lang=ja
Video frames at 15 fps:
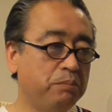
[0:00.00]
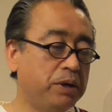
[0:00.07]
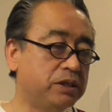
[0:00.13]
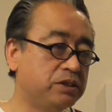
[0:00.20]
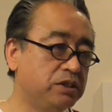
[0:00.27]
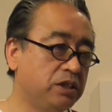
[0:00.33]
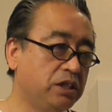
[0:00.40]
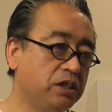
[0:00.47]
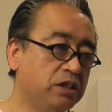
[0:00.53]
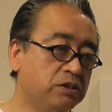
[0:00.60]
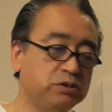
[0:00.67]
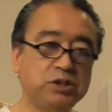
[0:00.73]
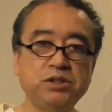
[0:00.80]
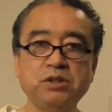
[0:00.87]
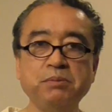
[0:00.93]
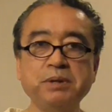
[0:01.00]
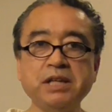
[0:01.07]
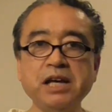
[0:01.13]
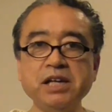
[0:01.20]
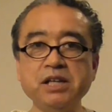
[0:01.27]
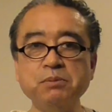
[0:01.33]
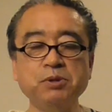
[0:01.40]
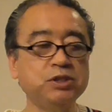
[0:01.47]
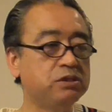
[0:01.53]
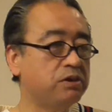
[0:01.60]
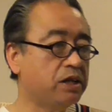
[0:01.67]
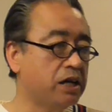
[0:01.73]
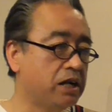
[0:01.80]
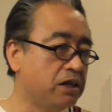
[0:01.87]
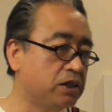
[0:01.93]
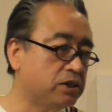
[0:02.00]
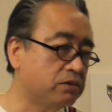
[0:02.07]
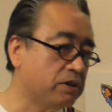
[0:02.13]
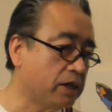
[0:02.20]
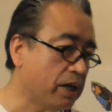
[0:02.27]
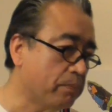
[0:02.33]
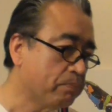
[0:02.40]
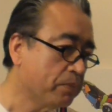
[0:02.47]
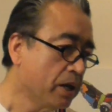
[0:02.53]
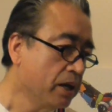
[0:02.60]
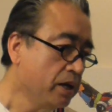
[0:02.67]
別に後ろめたい気持ちはないですわね、